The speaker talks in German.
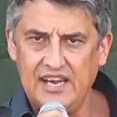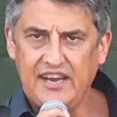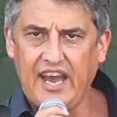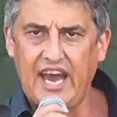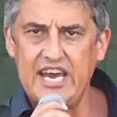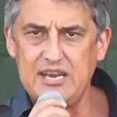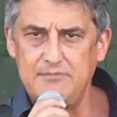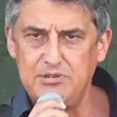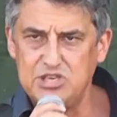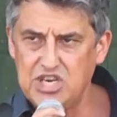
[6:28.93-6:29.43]

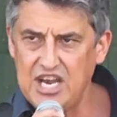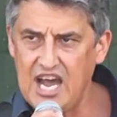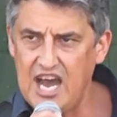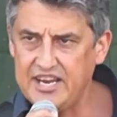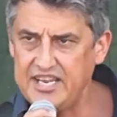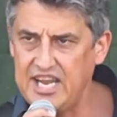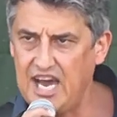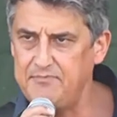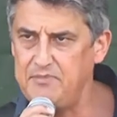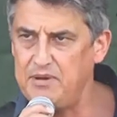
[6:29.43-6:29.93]
Keine
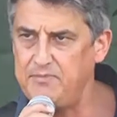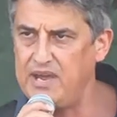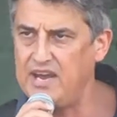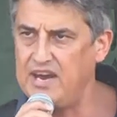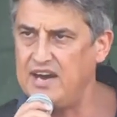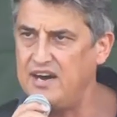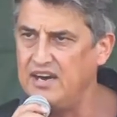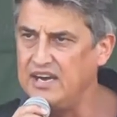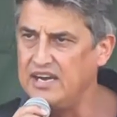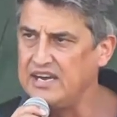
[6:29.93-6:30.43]
Beschlagnahme
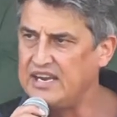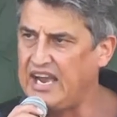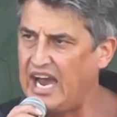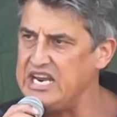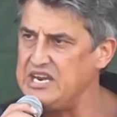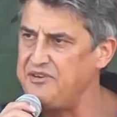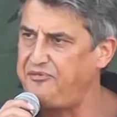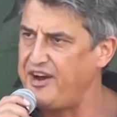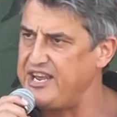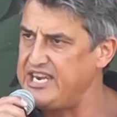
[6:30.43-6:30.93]
mehr,
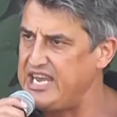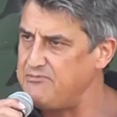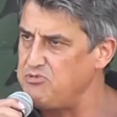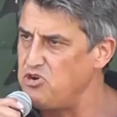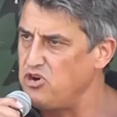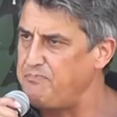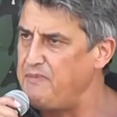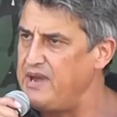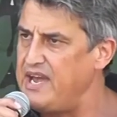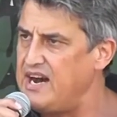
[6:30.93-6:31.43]
keine
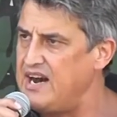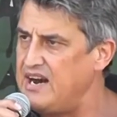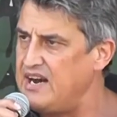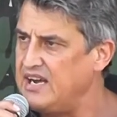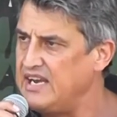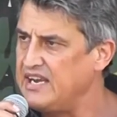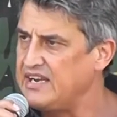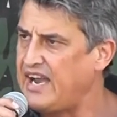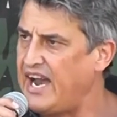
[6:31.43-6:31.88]
Vernehmung mehr,